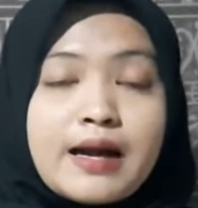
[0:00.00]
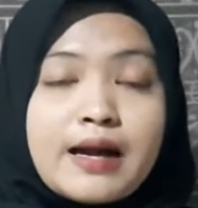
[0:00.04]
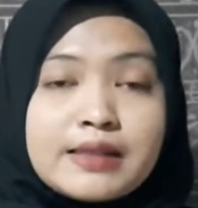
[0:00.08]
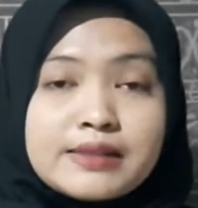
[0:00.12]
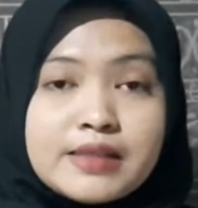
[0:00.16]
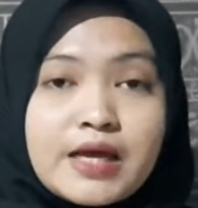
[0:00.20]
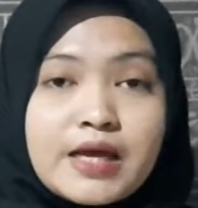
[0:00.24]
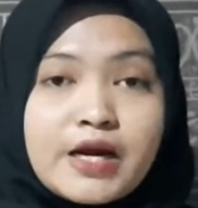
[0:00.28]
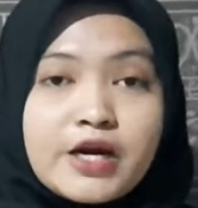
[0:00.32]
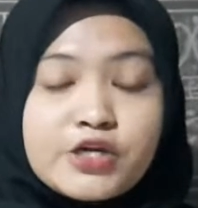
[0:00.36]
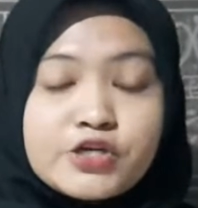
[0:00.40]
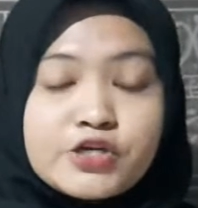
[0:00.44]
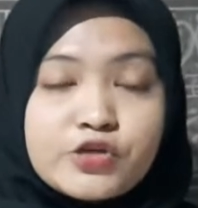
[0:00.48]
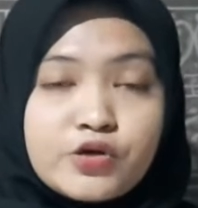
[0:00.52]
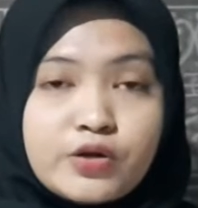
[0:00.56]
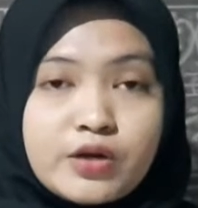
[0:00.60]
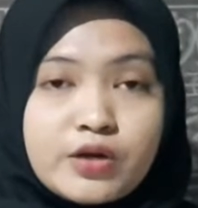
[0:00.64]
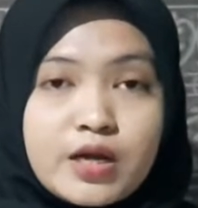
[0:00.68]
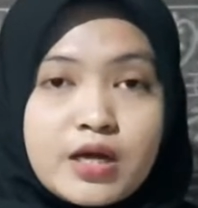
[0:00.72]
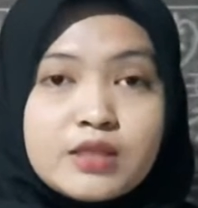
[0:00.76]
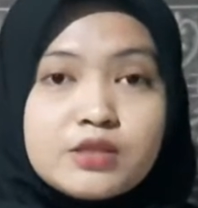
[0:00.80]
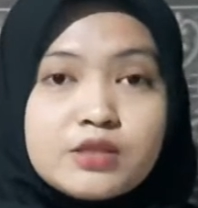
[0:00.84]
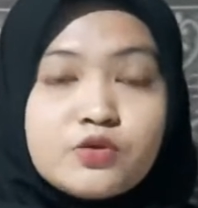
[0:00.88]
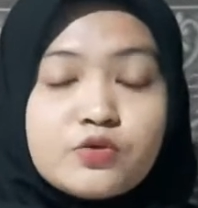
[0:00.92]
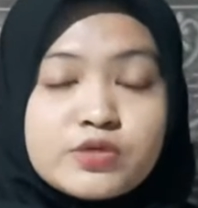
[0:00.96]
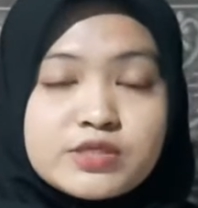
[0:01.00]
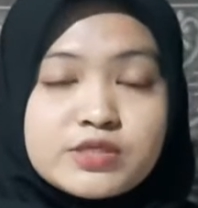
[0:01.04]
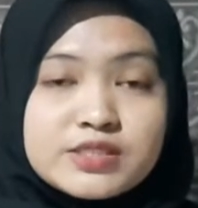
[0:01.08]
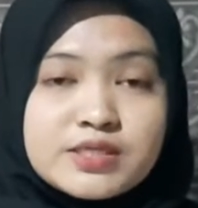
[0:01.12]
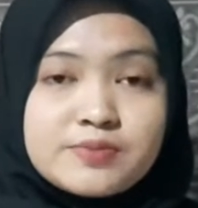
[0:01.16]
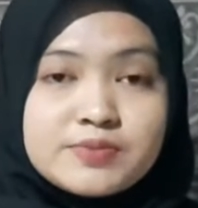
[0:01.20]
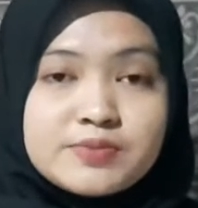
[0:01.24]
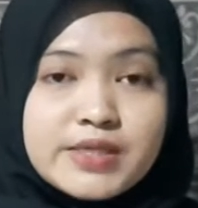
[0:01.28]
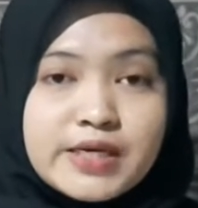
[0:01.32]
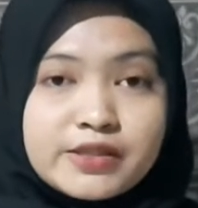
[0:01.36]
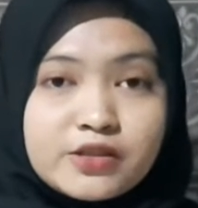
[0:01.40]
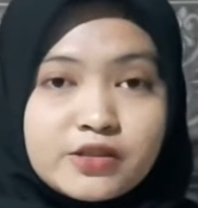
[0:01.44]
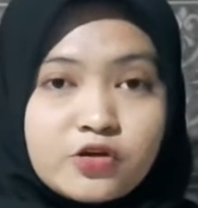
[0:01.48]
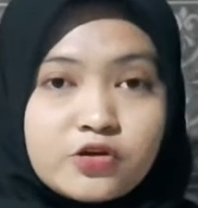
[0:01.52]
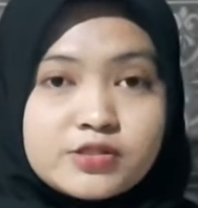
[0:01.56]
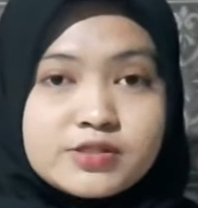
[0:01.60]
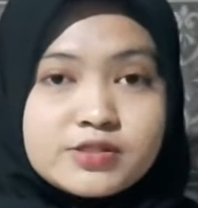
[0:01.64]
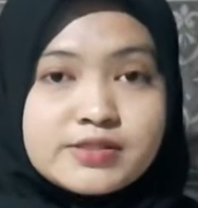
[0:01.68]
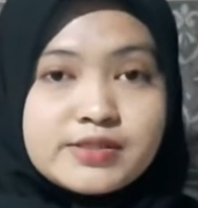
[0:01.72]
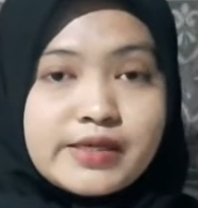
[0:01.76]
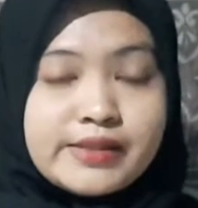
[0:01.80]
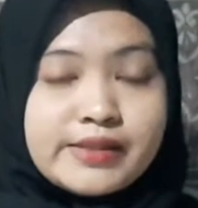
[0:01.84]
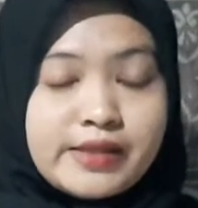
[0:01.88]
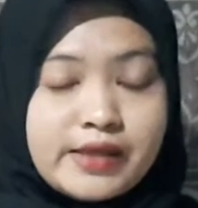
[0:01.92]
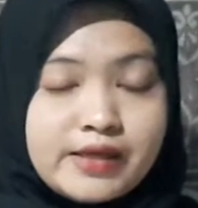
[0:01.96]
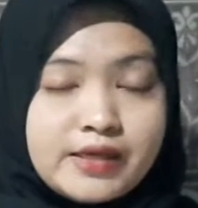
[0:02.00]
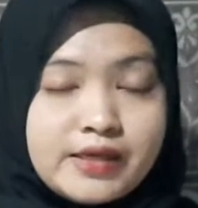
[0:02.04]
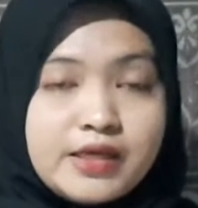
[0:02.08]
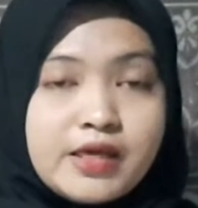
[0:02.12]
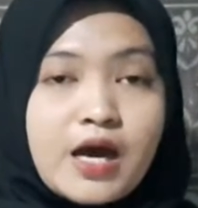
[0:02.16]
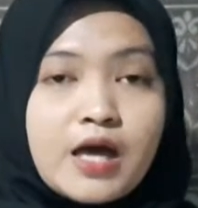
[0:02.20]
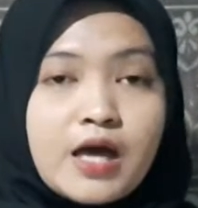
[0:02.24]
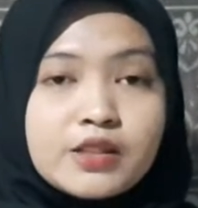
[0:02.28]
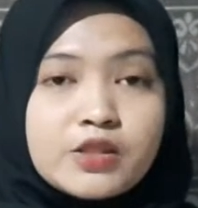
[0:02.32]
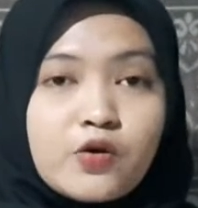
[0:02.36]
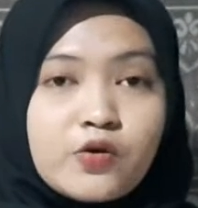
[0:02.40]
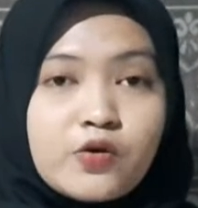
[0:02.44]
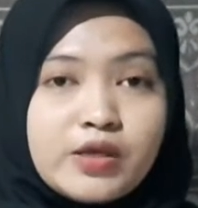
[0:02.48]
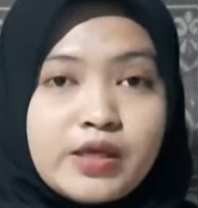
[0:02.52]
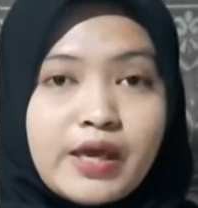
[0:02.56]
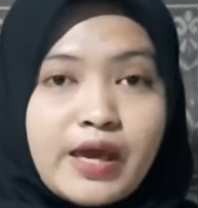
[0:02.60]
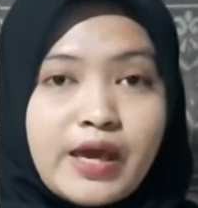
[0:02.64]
Qatar National Tourism Sector Strategy atau